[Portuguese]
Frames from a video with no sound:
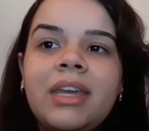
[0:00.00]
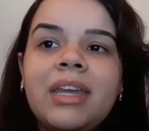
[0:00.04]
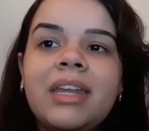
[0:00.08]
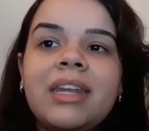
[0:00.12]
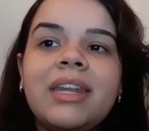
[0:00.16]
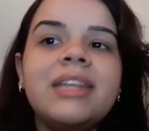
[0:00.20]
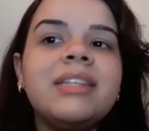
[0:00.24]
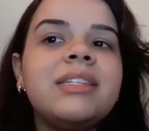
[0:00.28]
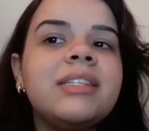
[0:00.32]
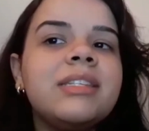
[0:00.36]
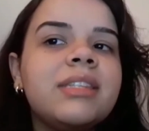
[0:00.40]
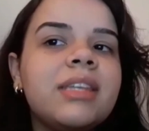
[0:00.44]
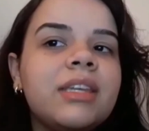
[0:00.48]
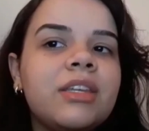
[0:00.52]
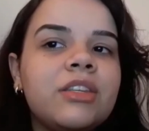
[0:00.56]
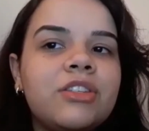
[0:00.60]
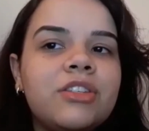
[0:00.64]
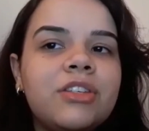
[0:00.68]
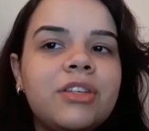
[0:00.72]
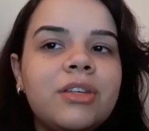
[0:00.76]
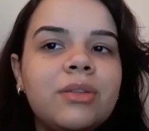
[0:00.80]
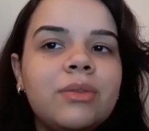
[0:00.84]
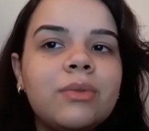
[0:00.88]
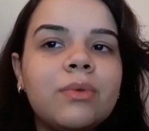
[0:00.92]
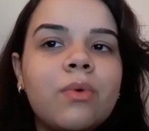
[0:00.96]
Nesse
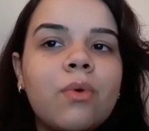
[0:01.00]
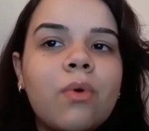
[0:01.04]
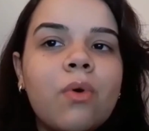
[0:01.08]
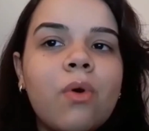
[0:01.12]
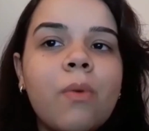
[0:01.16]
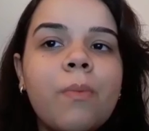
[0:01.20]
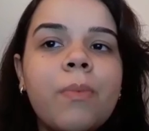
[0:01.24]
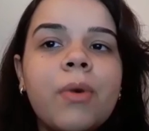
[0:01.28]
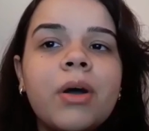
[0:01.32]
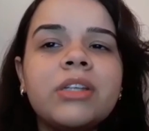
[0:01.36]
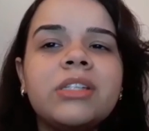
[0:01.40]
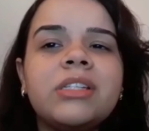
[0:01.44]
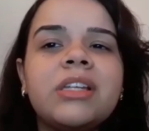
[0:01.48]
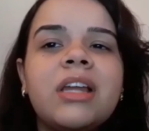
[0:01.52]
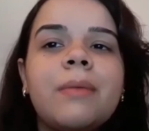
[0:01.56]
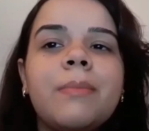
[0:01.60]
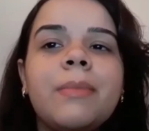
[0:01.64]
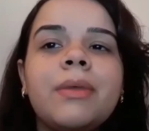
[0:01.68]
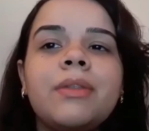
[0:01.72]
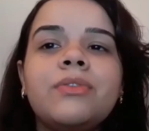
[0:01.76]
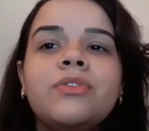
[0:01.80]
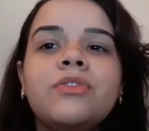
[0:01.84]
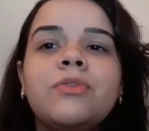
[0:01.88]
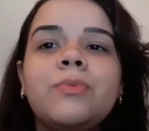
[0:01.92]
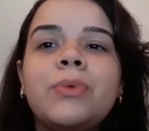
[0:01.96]
sentido, o
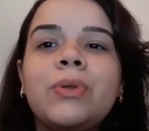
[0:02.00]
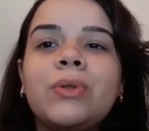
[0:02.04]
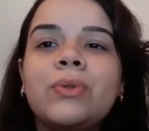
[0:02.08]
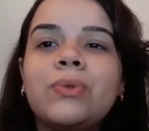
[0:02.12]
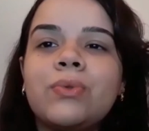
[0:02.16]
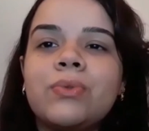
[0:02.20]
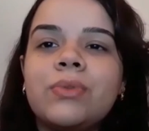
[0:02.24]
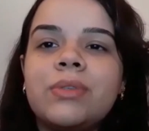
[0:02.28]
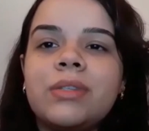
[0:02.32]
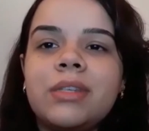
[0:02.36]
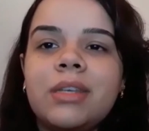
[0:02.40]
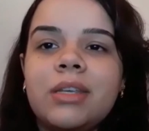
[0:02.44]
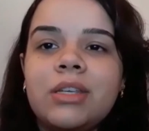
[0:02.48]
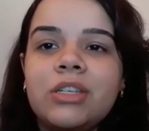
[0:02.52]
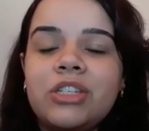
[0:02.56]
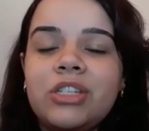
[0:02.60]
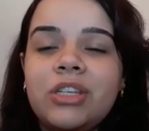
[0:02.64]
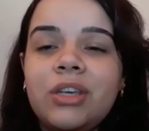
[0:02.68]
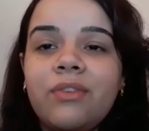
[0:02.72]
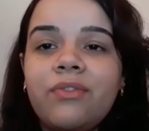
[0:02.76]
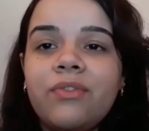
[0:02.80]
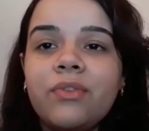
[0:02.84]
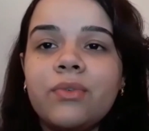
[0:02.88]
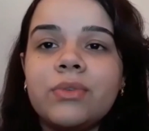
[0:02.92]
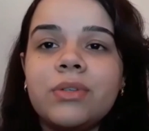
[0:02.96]
compartilhamento de produtos
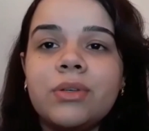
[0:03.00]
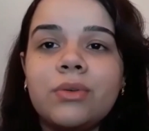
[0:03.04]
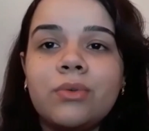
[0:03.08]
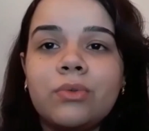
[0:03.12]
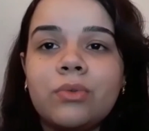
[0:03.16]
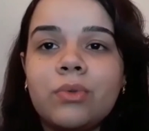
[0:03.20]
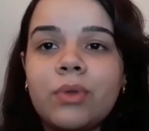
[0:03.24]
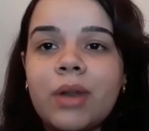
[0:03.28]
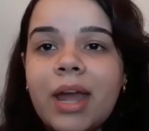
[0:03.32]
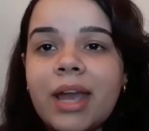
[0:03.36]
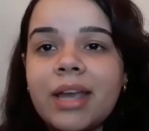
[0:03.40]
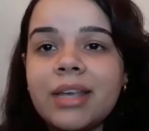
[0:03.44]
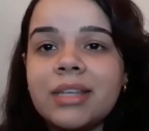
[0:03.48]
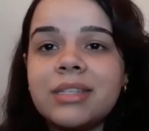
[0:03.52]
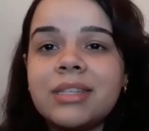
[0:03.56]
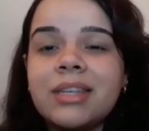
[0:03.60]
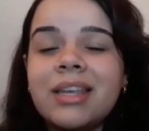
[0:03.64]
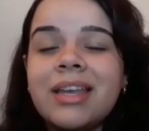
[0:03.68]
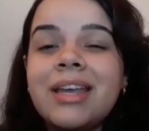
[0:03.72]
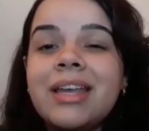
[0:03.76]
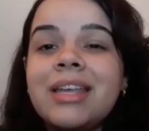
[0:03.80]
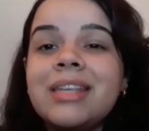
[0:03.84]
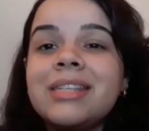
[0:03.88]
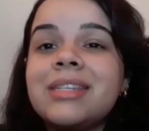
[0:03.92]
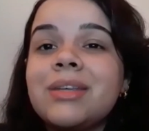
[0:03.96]
científicos e culturais
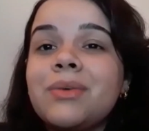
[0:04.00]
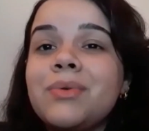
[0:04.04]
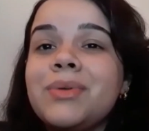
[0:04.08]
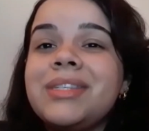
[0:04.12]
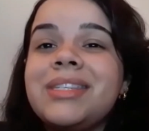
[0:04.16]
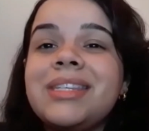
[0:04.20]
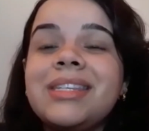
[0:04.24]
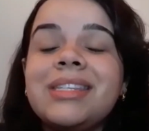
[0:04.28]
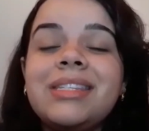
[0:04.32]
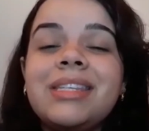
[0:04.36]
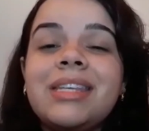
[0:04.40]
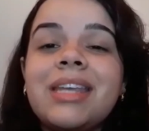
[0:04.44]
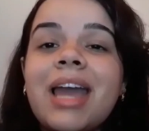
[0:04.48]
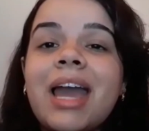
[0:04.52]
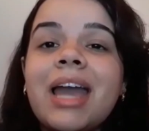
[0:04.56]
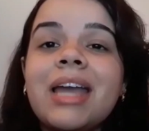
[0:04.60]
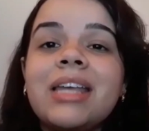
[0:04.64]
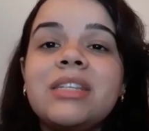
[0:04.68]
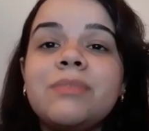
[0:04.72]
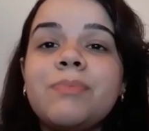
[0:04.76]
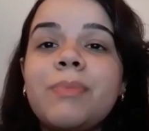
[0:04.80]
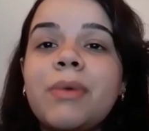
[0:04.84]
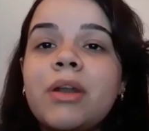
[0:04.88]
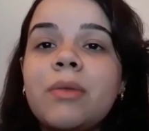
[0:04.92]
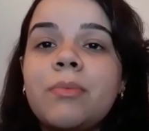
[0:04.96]
são
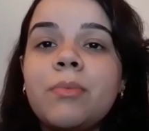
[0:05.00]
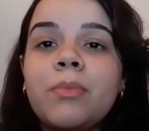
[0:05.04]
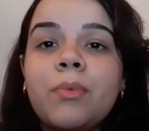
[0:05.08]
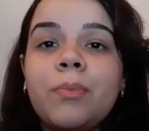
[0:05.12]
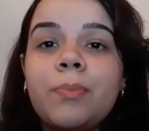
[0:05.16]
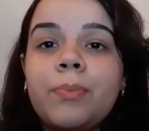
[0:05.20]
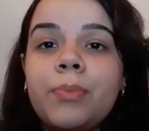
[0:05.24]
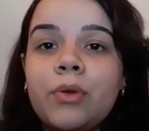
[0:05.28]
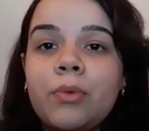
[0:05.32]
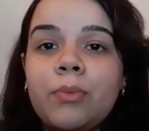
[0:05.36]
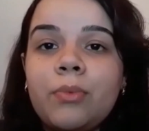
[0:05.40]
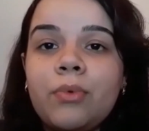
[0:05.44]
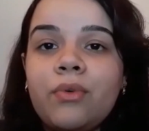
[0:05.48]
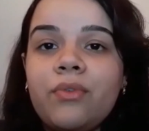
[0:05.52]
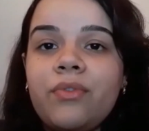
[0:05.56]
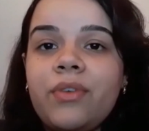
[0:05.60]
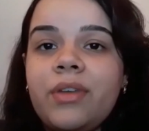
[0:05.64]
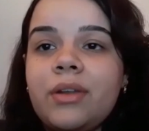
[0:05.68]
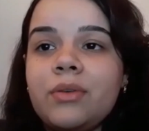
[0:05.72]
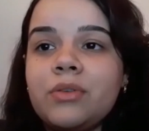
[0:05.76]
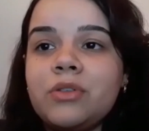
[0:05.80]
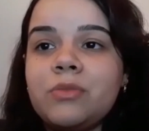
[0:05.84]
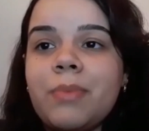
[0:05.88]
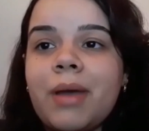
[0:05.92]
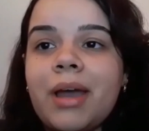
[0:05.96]
essenciais para
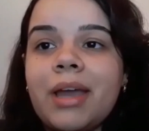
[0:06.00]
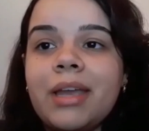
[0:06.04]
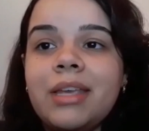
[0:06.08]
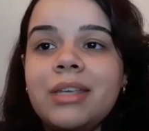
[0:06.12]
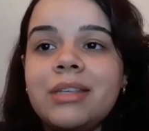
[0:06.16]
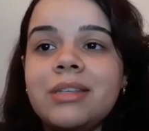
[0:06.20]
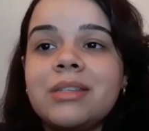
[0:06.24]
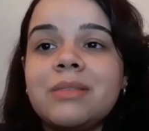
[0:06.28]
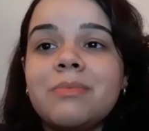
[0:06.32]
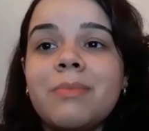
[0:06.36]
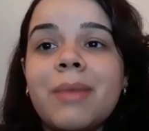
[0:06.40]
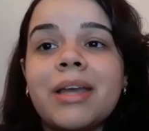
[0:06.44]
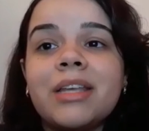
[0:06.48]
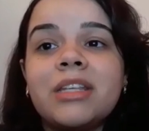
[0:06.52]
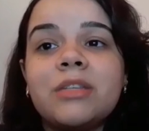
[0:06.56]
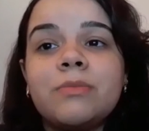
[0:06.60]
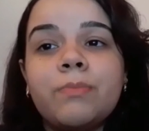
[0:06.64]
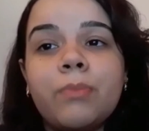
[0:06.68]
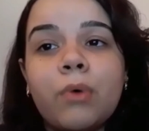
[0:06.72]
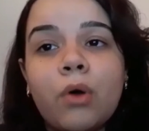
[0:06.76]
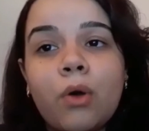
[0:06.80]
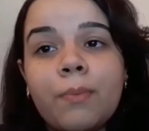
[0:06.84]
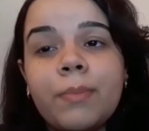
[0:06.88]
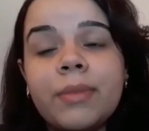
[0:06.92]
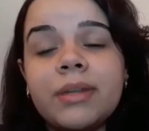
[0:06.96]
promover aos países mais
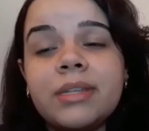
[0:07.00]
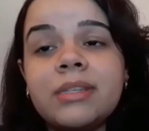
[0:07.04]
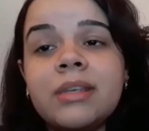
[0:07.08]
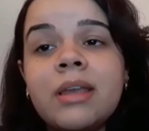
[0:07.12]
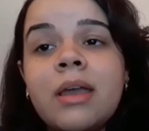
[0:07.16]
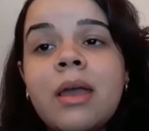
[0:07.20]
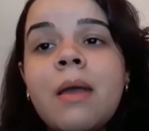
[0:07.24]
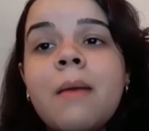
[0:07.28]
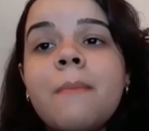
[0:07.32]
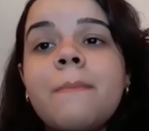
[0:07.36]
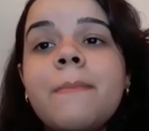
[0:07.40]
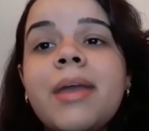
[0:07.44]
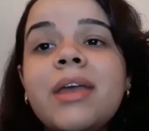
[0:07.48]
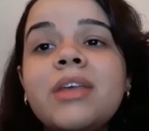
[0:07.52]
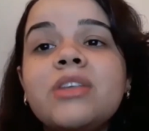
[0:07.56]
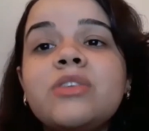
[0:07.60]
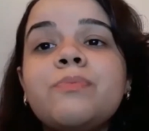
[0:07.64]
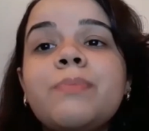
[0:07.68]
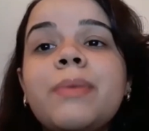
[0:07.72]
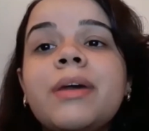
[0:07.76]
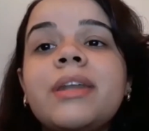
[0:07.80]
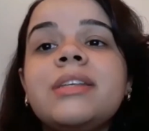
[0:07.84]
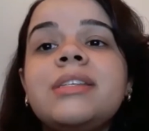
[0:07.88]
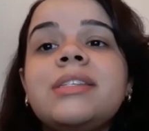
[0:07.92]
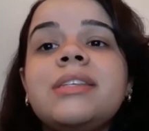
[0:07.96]
pobres meios
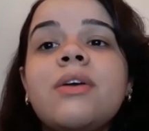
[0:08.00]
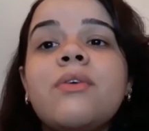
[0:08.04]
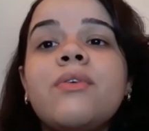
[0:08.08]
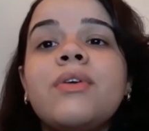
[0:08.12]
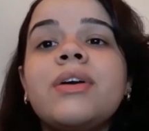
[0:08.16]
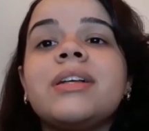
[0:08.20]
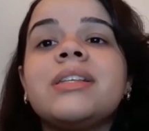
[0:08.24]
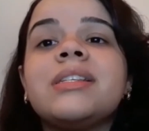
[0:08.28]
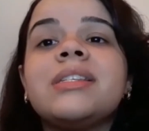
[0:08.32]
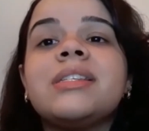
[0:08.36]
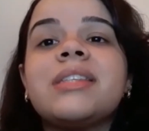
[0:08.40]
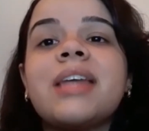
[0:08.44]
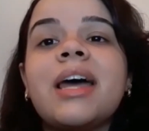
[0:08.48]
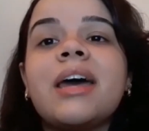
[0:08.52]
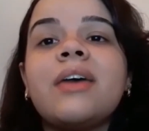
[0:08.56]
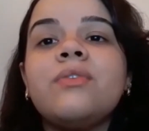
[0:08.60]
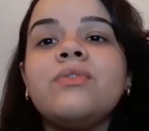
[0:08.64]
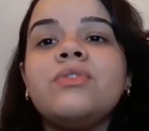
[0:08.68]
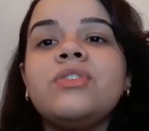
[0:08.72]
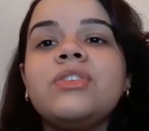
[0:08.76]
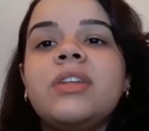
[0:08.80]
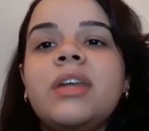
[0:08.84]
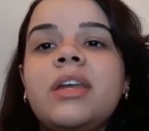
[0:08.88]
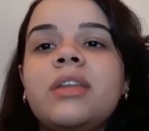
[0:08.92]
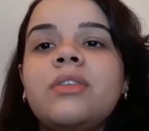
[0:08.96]
para se alcançar o
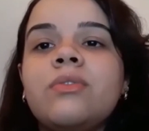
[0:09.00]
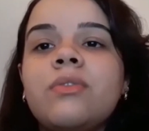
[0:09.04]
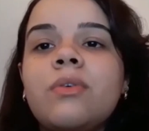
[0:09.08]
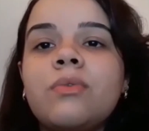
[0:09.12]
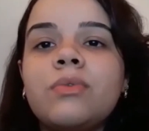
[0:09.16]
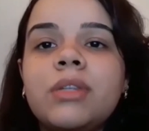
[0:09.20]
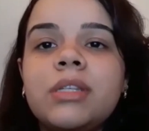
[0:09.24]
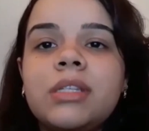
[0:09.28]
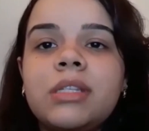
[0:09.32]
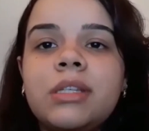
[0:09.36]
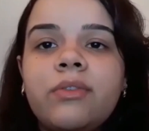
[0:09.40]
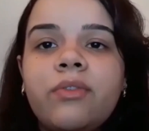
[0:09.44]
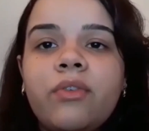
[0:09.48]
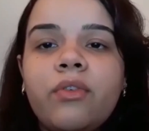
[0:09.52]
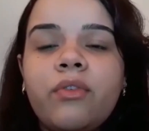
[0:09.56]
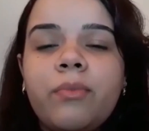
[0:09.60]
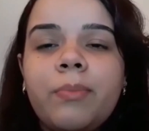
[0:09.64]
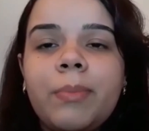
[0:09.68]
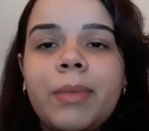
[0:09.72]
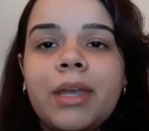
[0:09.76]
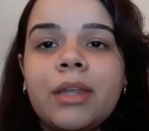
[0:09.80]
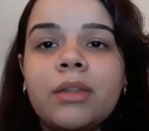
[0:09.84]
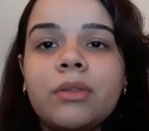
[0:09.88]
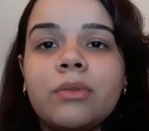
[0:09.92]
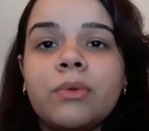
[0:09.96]
direito ao
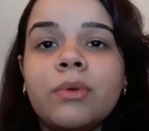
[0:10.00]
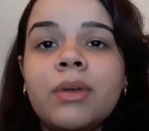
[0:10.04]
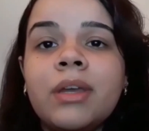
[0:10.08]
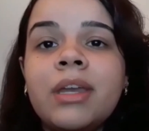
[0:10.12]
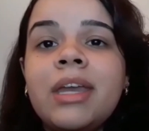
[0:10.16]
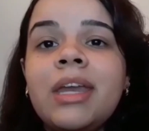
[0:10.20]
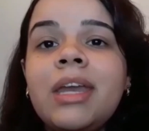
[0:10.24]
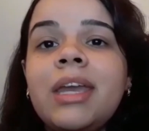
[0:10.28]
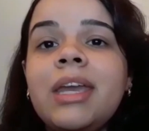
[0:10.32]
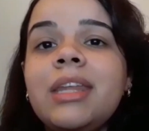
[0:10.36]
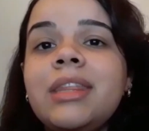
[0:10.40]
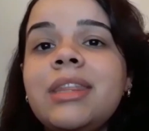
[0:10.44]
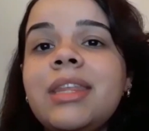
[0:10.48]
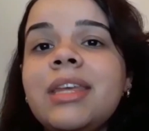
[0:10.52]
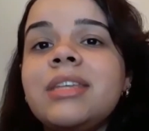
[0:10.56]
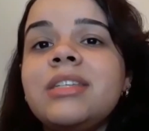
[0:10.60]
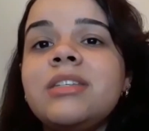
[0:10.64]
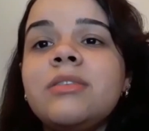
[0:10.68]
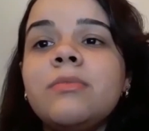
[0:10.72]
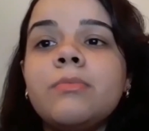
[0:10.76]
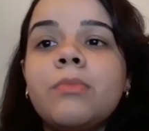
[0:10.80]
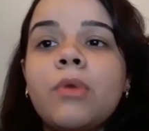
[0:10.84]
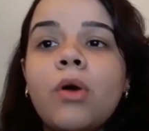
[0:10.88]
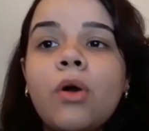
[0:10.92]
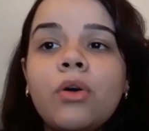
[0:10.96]
desenvolvimento e,
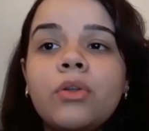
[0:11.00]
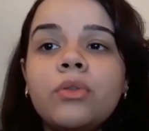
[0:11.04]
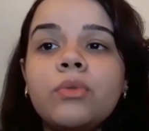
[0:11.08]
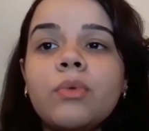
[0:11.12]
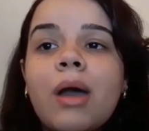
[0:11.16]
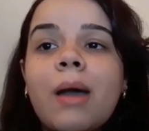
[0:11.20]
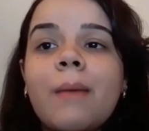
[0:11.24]
deste modo,